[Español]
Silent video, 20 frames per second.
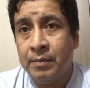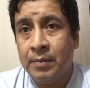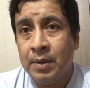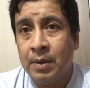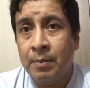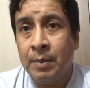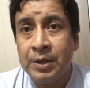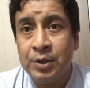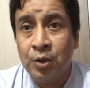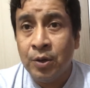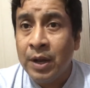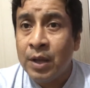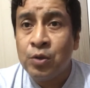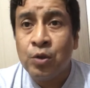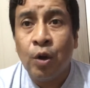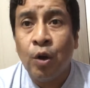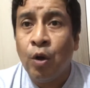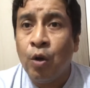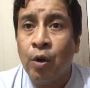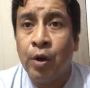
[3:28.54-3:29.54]
Barcelona
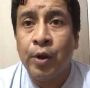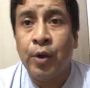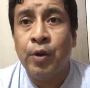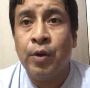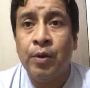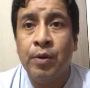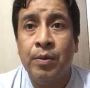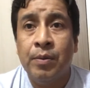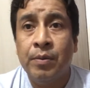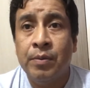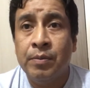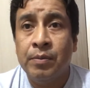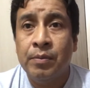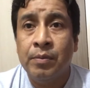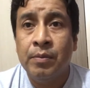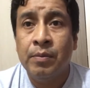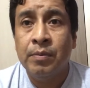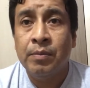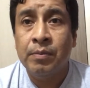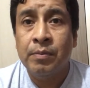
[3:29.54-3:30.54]
solo corrió.
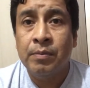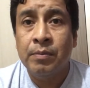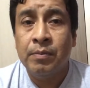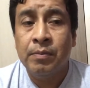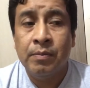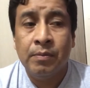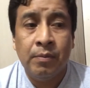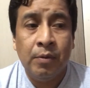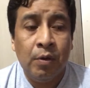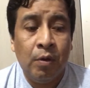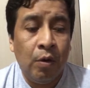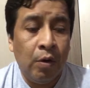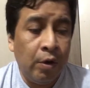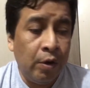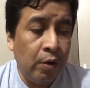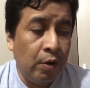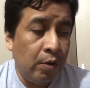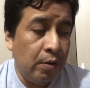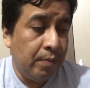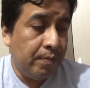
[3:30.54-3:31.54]

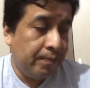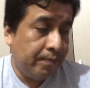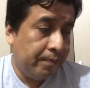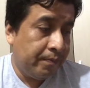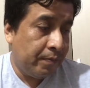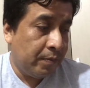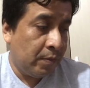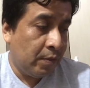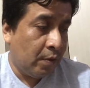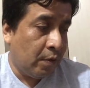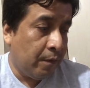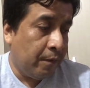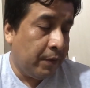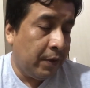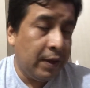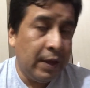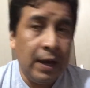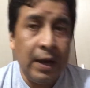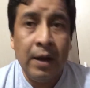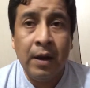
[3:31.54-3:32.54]
Corrió con
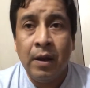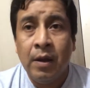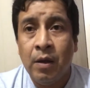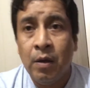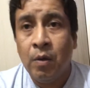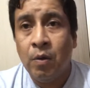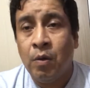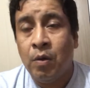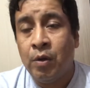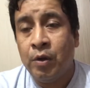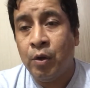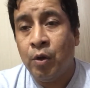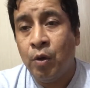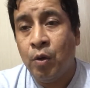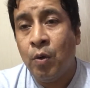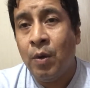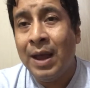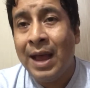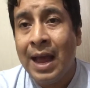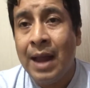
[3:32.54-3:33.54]
Fidel, corrió
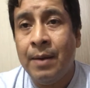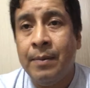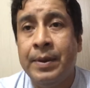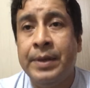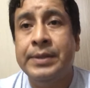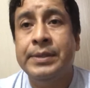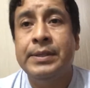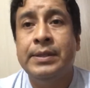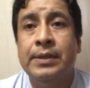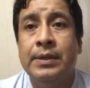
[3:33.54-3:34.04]
con Alves.